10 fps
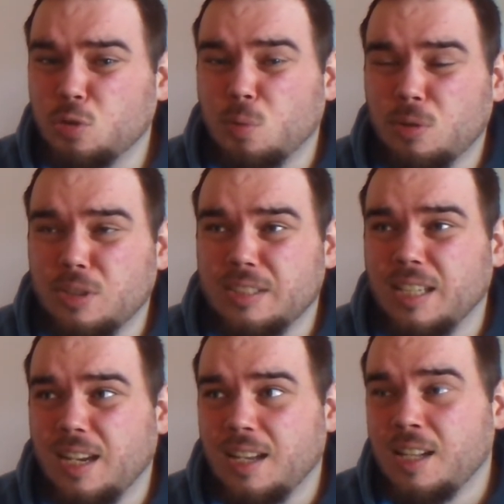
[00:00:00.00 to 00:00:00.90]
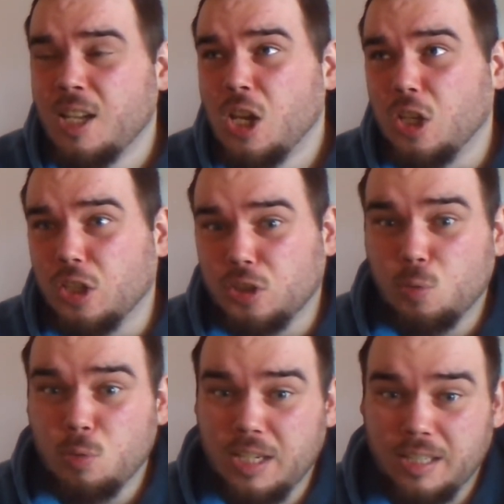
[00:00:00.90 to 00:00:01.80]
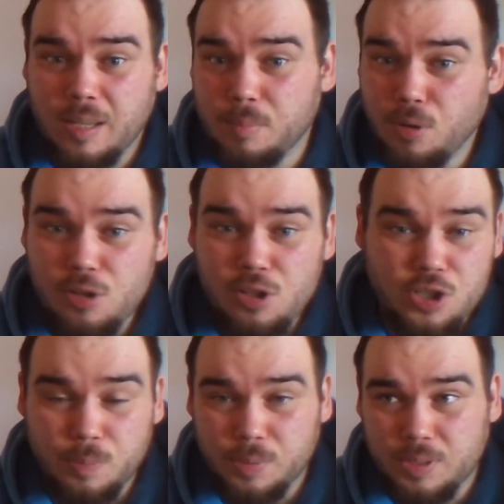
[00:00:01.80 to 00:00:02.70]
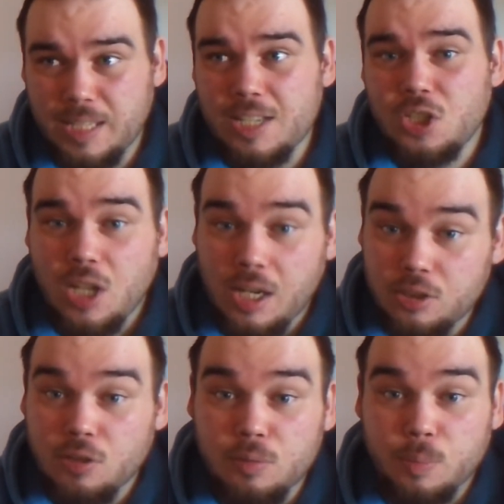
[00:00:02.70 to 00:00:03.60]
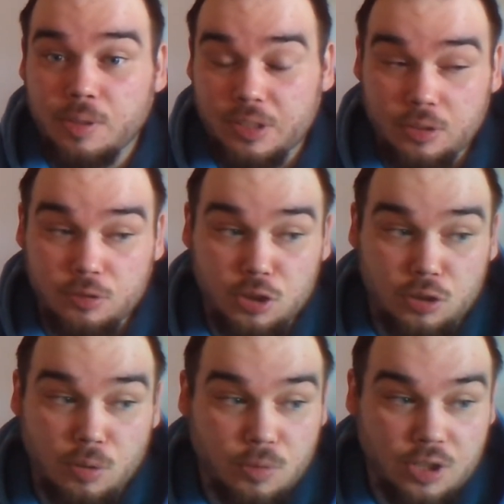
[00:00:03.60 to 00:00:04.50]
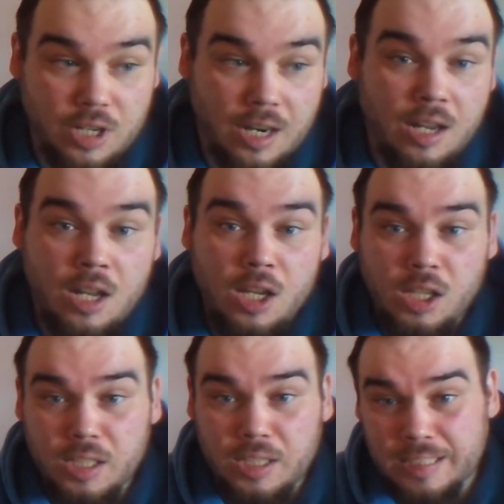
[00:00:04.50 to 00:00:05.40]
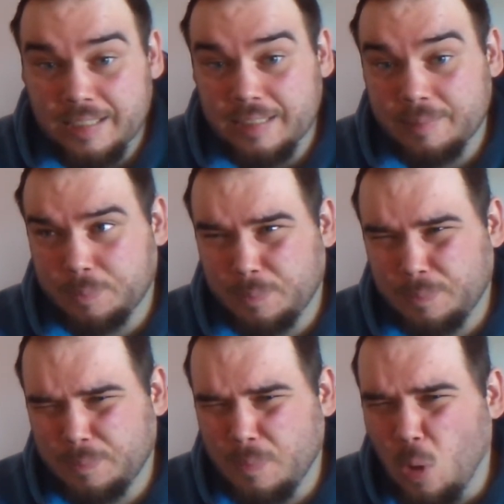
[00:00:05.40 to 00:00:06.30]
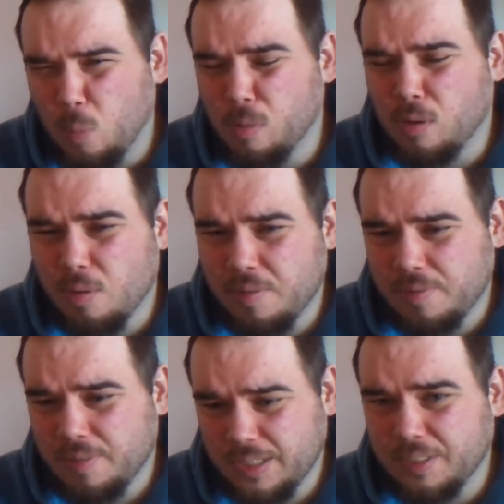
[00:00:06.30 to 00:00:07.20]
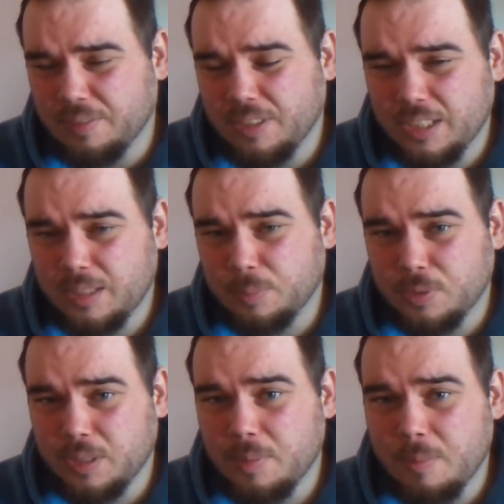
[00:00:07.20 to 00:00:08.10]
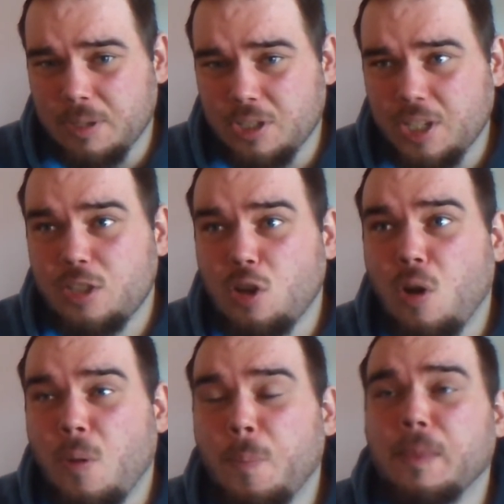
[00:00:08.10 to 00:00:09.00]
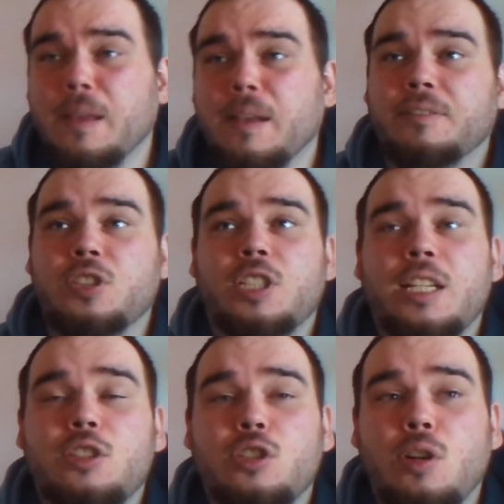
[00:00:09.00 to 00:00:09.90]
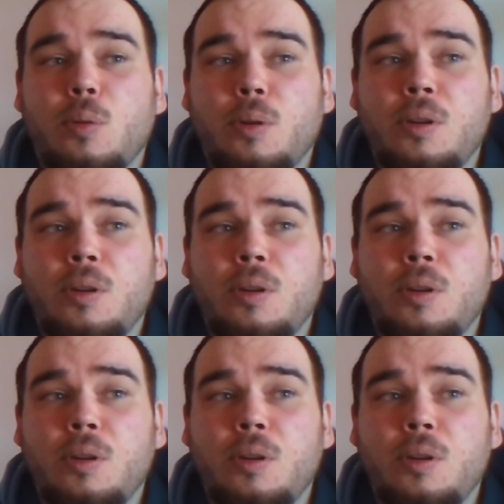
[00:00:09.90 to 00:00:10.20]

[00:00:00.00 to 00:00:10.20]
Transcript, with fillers: zł za e, skórkę dla broni czy postaci, ale znowu bronie to wszystko można e, odblokowywać wraz z postępami grze, co w grze co